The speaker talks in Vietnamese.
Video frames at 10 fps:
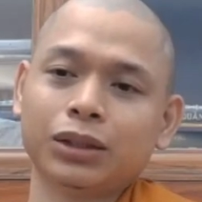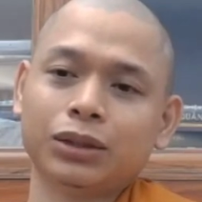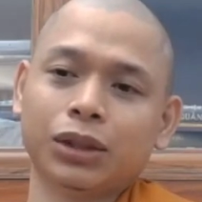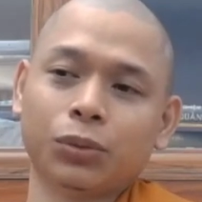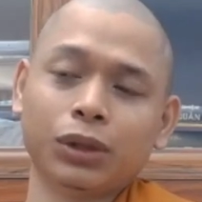
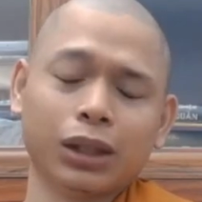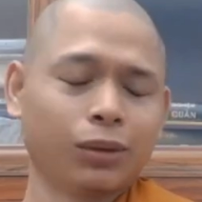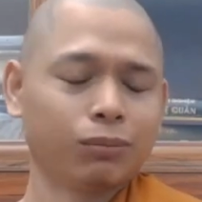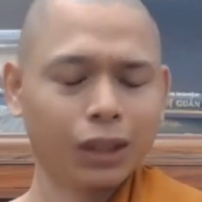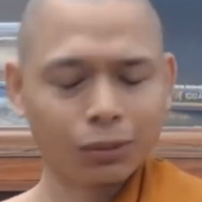rồi quý vị
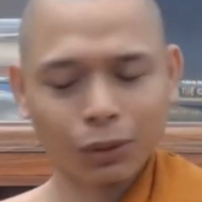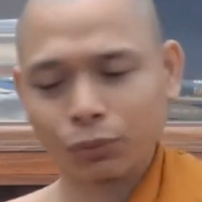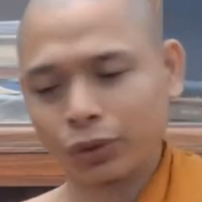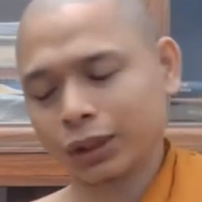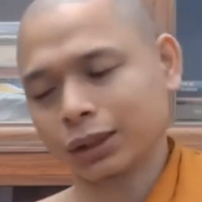không biết
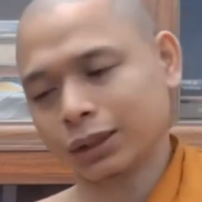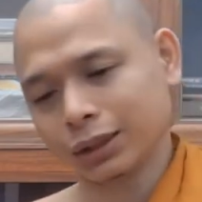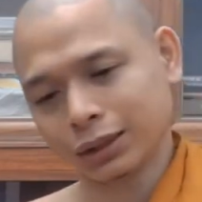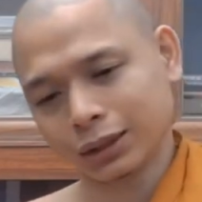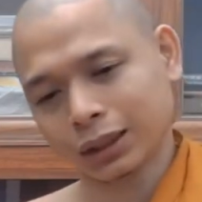một chuyện
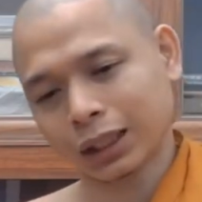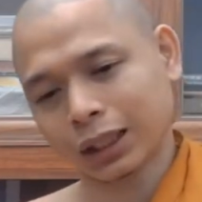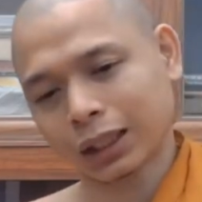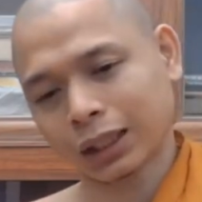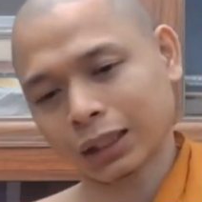nữa
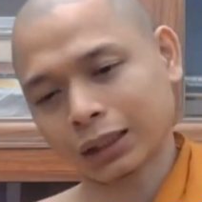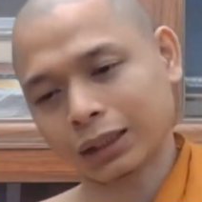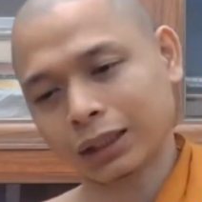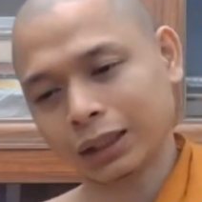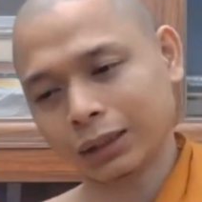là
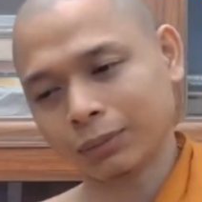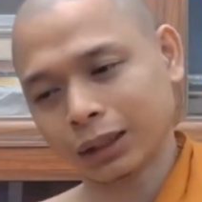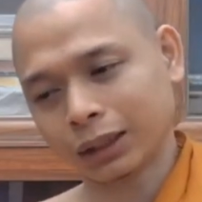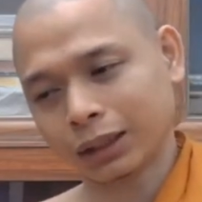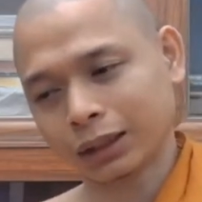khi mà
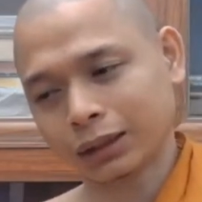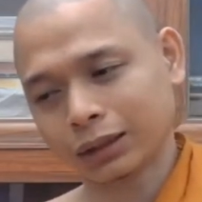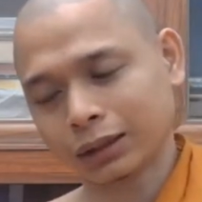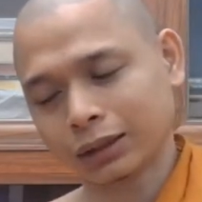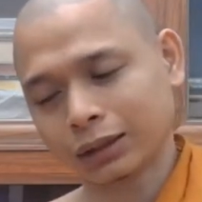
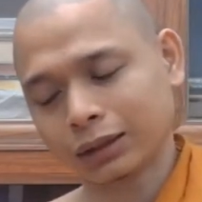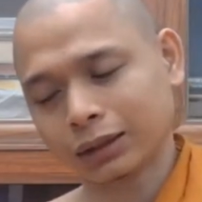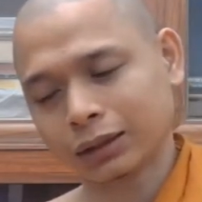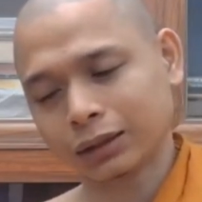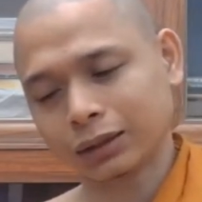
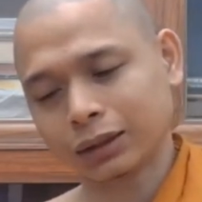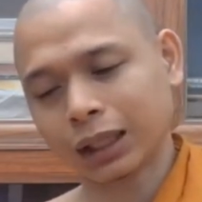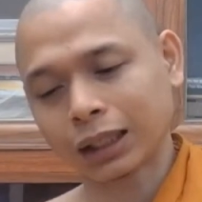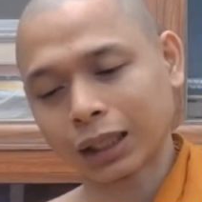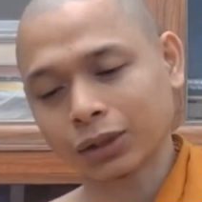
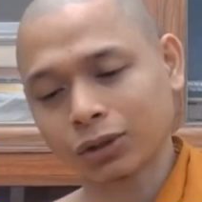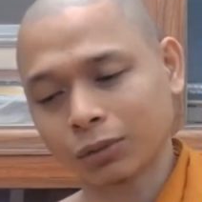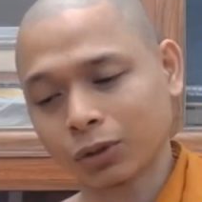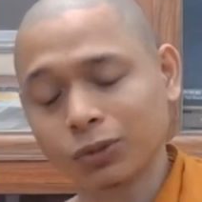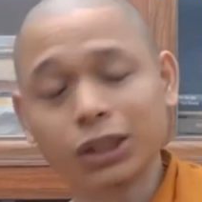ngay cả cái chuyện
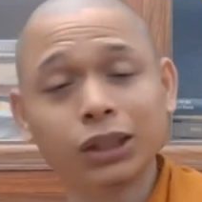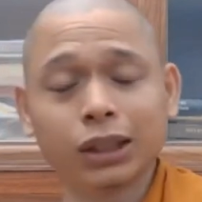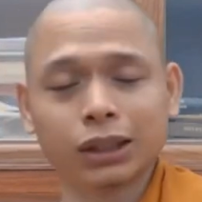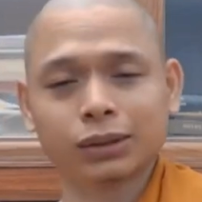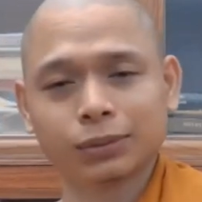mà cúng
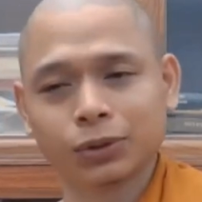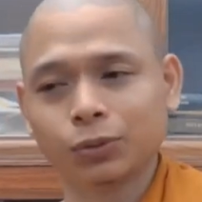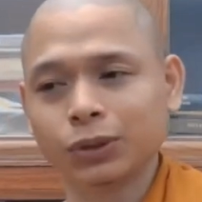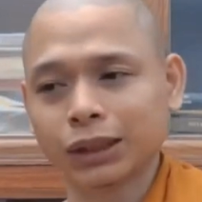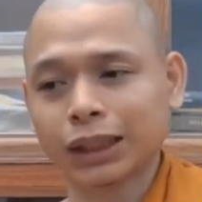dường á
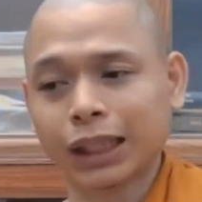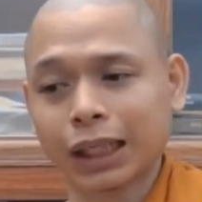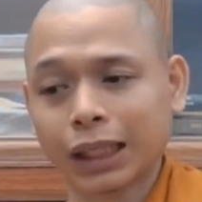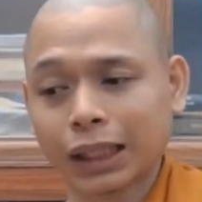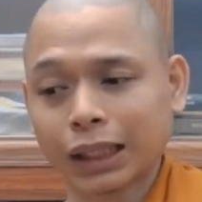cúng dường kẻ tăng